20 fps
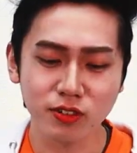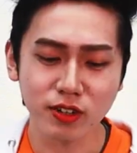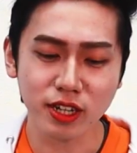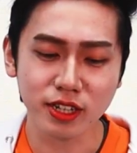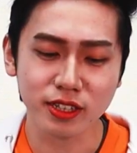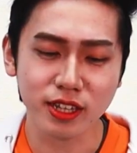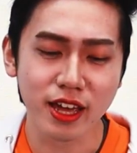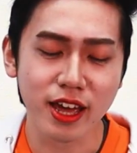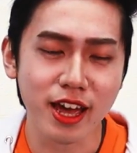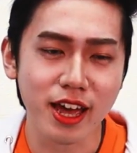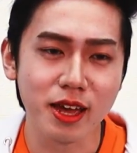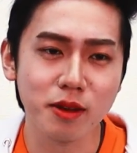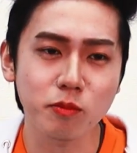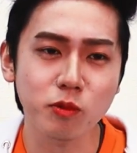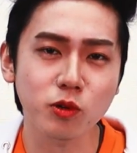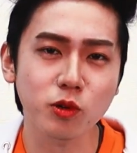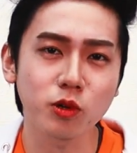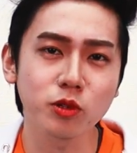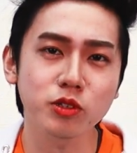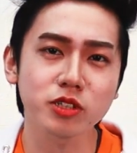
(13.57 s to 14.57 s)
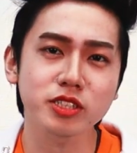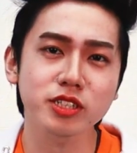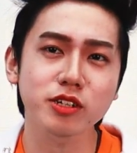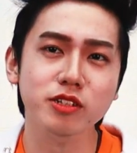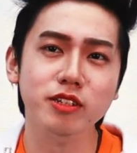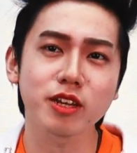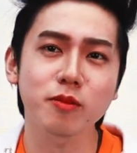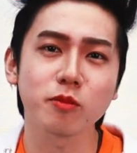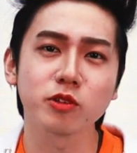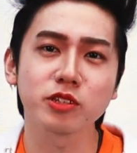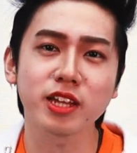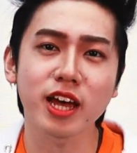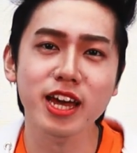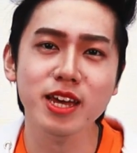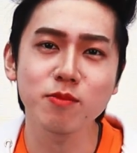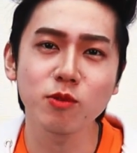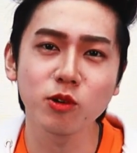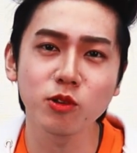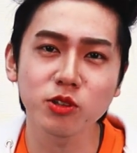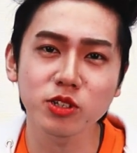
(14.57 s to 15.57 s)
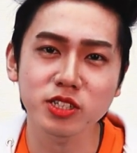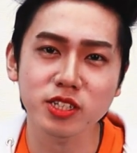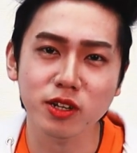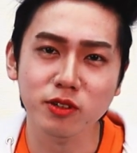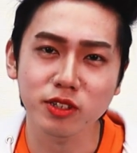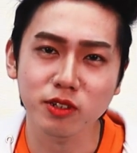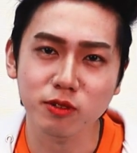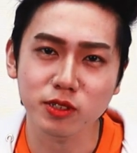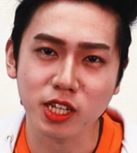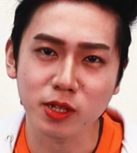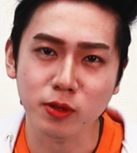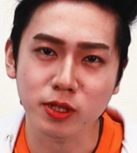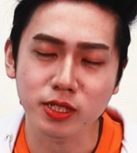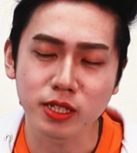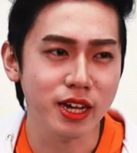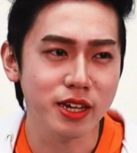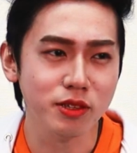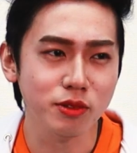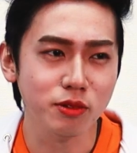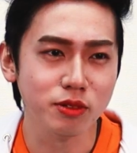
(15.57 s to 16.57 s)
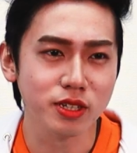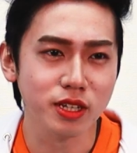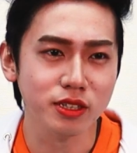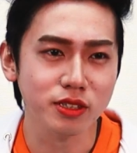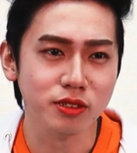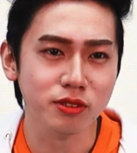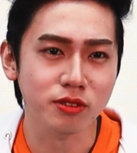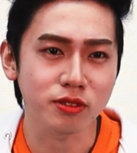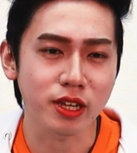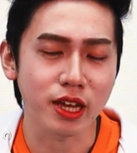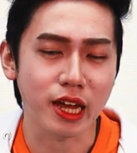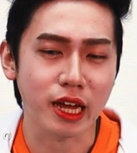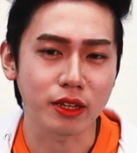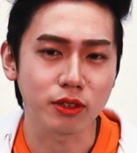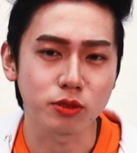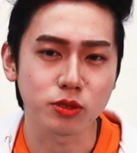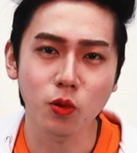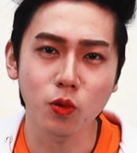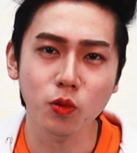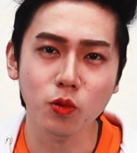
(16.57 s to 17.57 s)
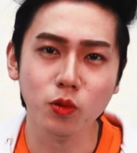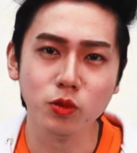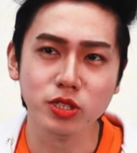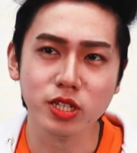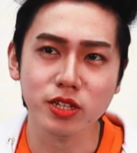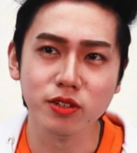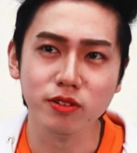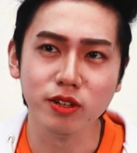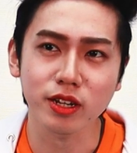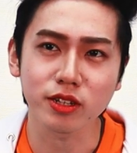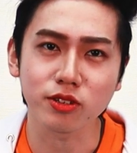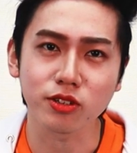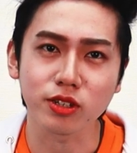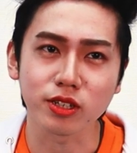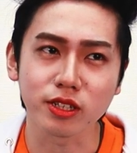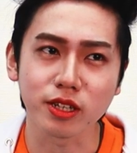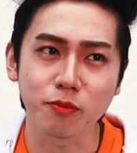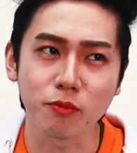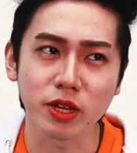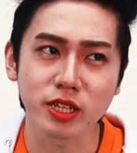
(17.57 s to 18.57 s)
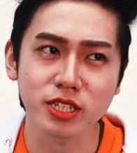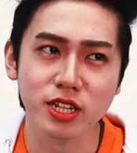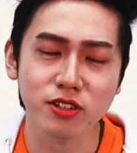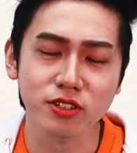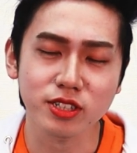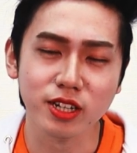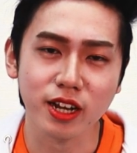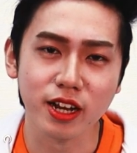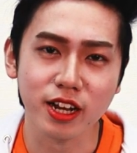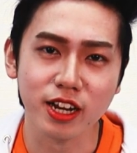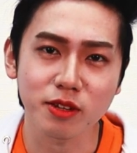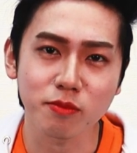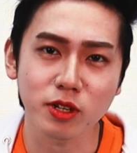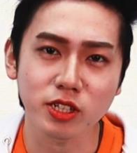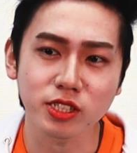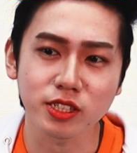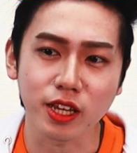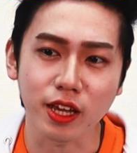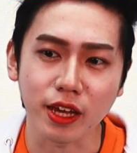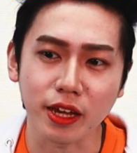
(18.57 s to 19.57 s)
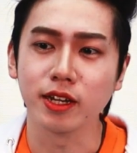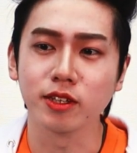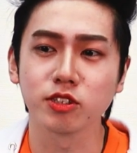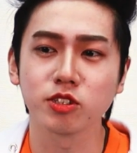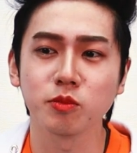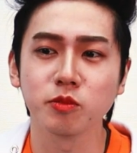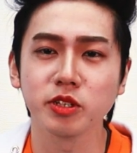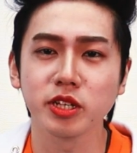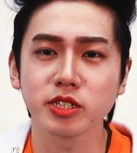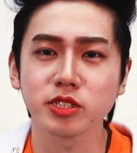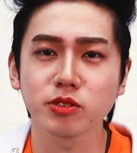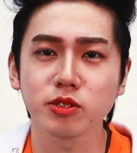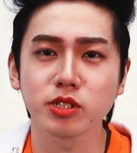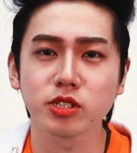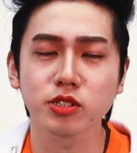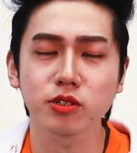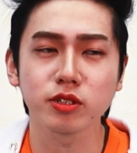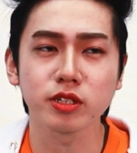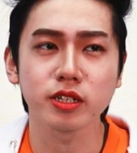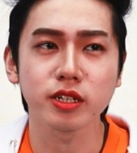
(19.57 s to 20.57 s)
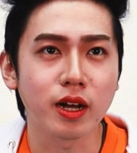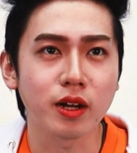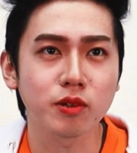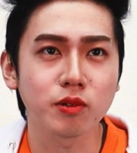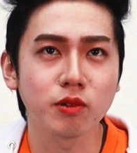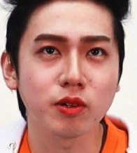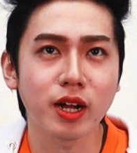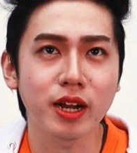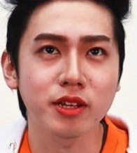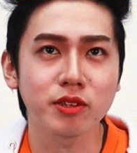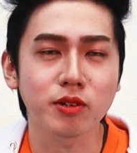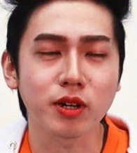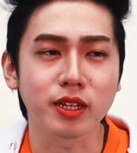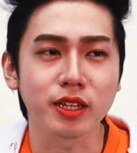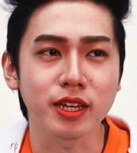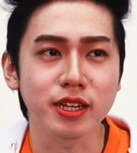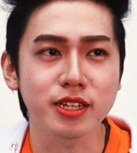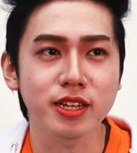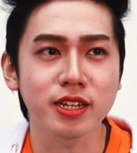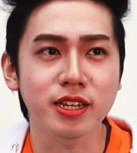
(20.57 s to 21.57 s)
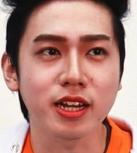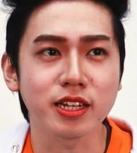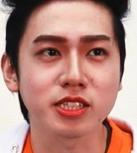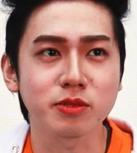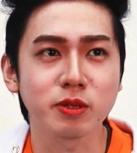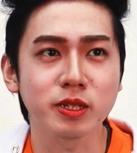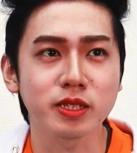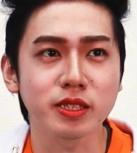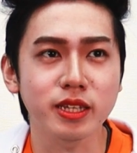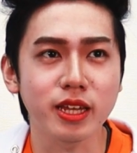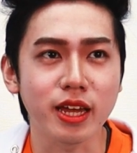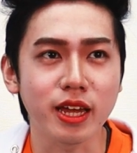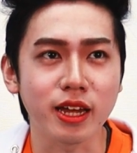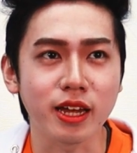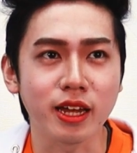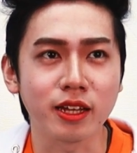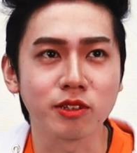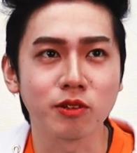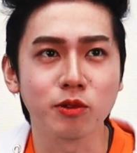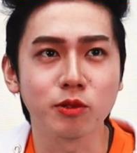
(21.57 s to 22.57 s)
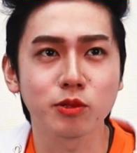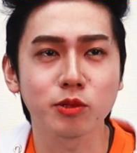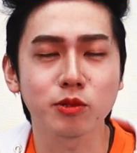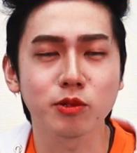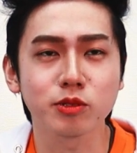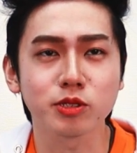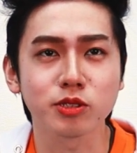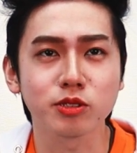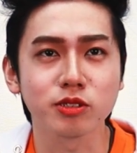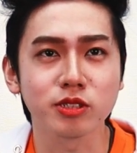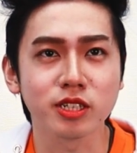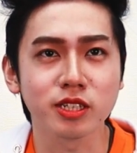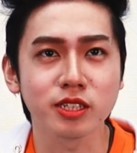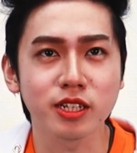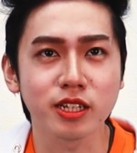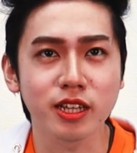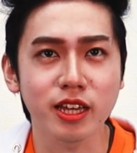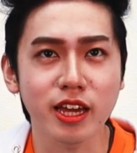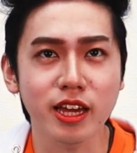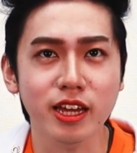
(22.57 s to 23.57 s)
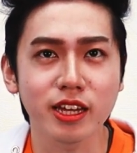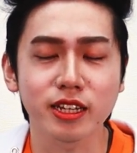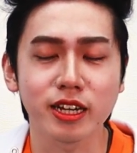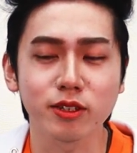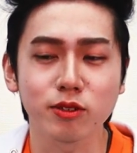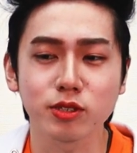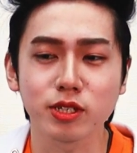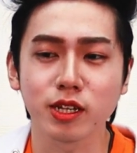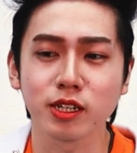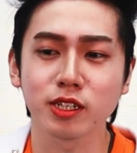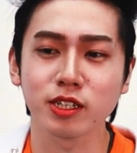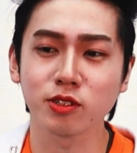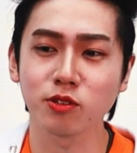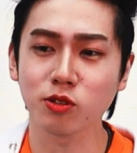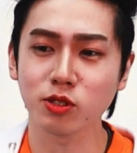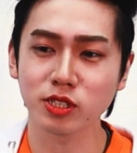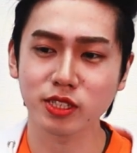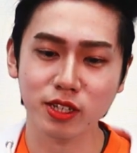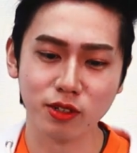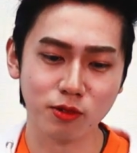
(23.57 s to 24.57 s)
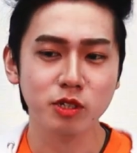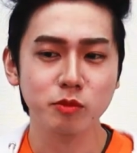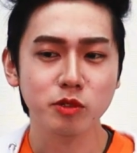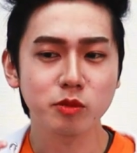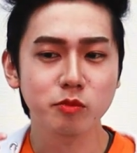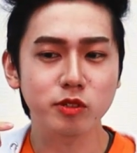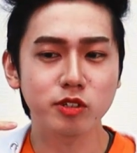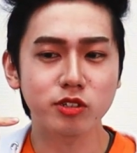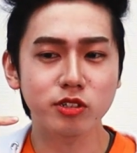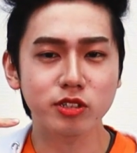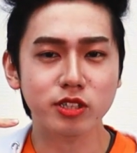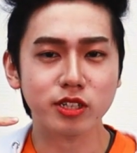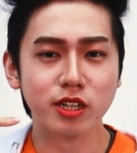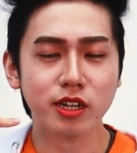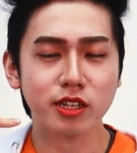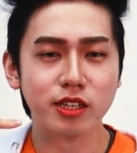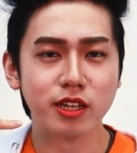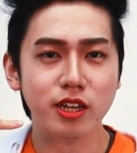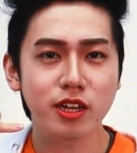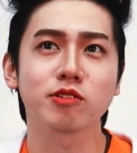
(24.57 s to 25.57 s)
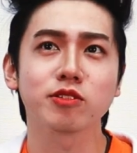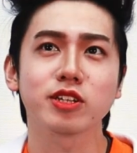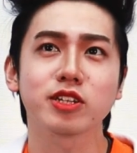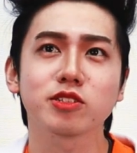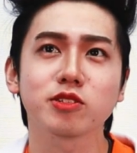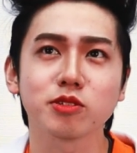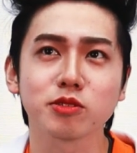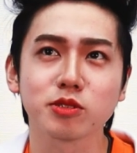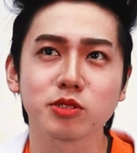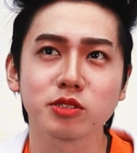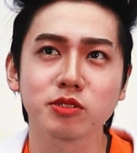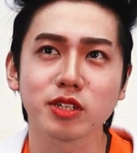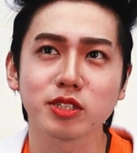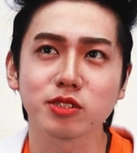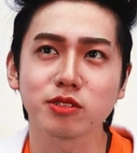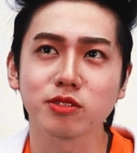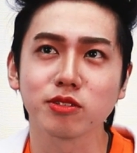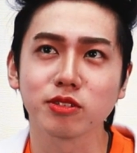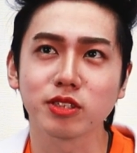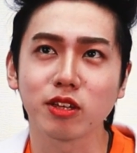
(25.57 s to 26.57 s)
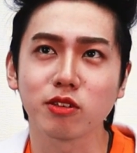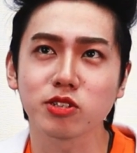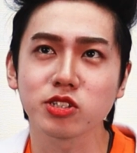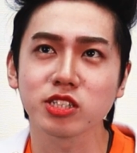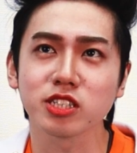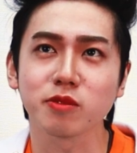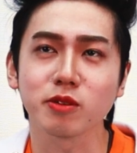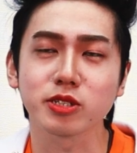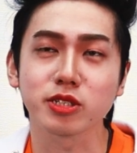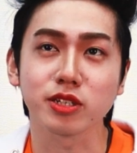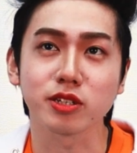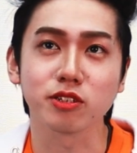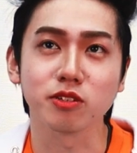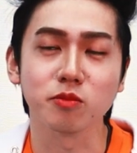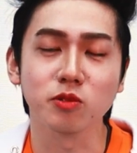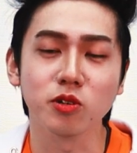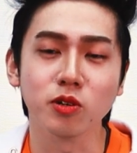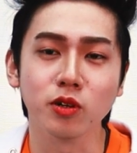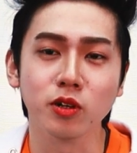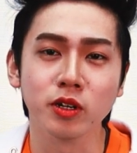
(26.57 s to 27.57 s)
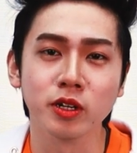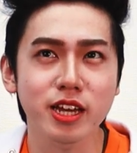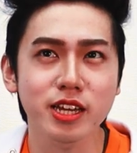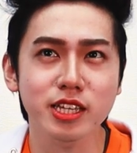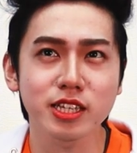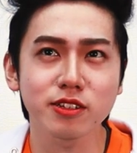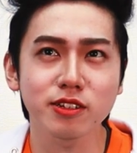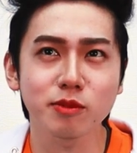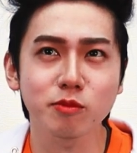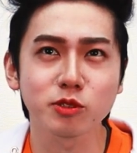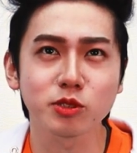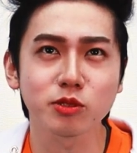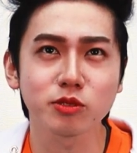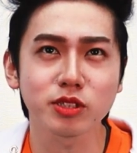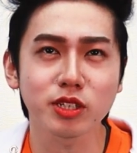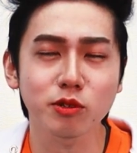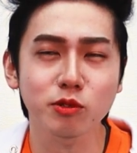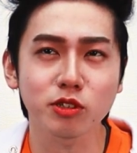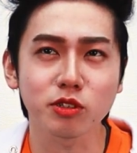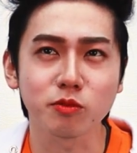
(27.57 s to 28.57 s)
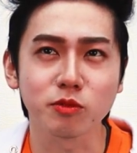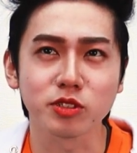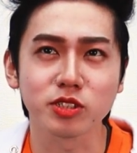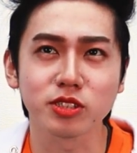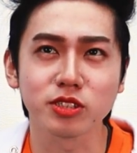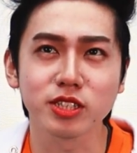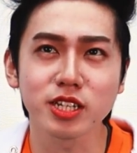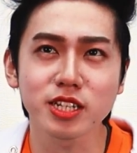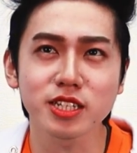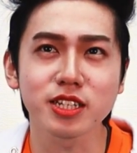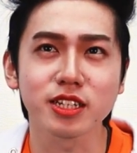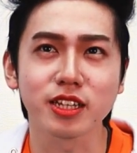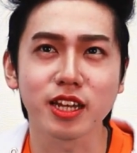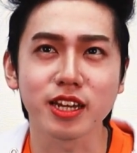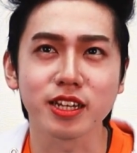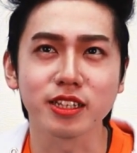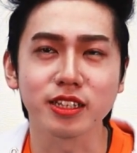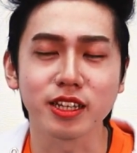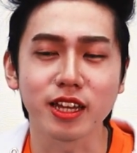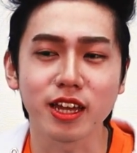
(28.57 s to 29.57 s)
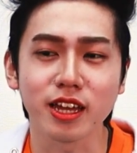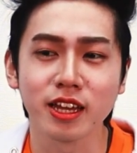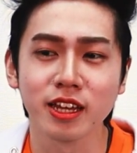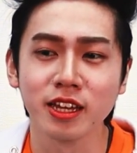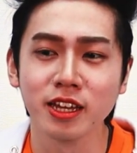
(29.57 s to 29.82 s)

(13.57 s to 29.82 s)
わけで、えー、僕この企画ねもう待望の企画でございます斉藤さんっていうのねあの高校生ぐらいの時にめちゃくちゃ流行りましてあの友達と一緒に学校帰りとかね家に集まってあの男数人でね斉藤さん起動してプルプルプルってかけていろんな人と通話するのを楽しんでましたけども最近はもうそんなこともできてないんで